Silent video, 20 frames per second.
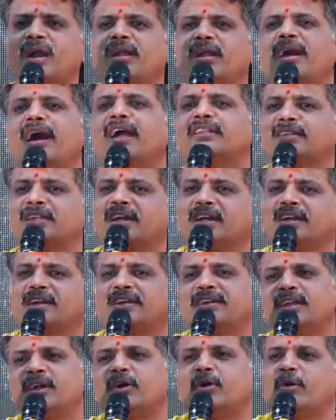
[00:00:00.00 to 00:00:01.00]

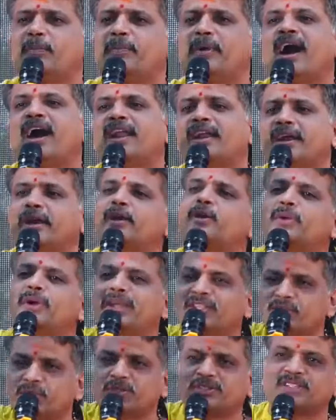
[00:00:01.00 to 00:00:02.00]
అంతకంటే ఓ పాలు ఎక్కువే
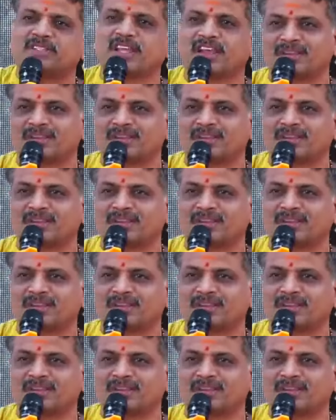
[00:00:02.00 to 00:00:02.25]
చూస్తారు